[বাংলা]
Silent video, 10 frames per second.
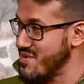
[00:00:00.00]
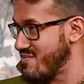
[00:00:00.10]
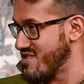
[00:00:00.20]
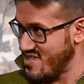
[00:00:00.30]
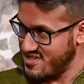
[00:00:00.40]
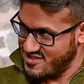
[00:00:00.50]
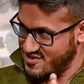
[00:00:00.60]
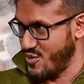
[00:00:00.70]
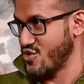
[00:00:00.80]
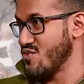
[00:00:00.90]
আমার বিজনেস
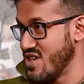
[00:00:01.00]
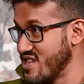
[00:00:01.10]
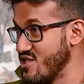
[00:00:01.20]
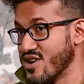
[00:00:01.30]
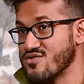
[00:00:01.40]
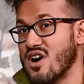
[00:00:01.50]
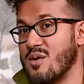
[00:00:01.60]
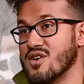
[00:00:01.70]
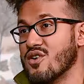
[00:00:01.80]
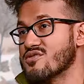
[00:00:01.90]
সবসময় ছিল কিন্তু
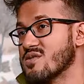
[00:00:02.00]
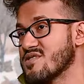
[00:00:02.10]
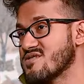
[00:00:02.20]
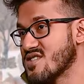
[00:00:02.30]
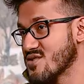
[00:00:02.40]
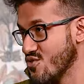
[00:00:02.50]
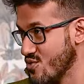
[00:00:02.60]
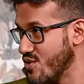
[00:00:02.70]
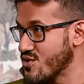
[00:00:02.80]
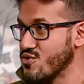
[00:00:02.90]
আমি কতটা বিজনেসে
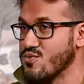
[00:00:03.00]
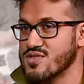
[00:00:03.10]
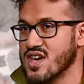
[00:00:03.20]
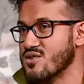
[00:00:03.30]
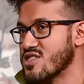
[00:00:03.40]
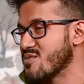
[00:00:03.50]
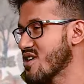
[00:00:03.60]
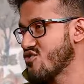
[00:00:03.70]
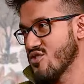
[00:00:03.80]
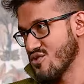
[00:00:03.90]
ঢুকবো ঢুকবো না এগুলো নিয়ে আমি
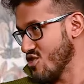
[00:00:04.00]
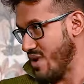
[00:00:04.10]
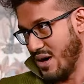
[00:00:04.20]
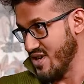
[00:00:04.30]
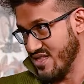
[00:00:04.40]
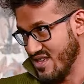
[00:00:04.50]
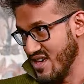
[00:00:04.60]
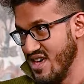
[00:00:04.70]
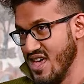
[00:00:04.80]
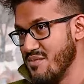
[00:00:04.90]
কিছুই কোনোদিনও ভাবিনি
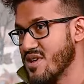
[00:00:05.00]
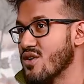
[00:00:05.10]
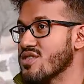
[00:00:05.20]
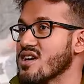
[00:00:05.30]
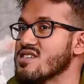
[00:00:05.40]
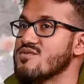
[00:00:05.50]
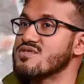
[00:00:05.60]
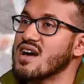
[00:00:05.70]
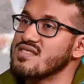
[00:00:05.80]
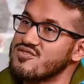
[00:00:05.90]
মানে অনেকে যেমন
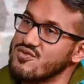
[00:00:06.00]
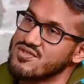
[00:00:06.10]
থাকে না শুরু